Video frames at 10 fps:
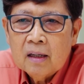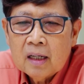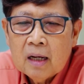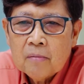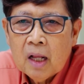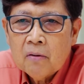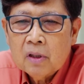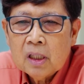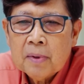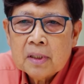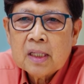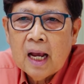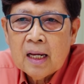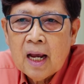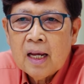นะครับเราก็จะไป
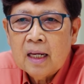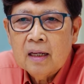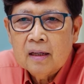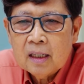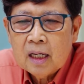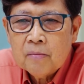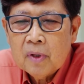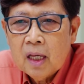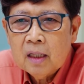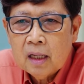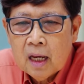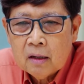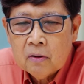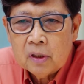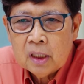จ่ายให้นะครับให้แก่
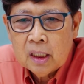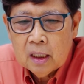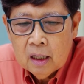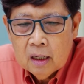คนที่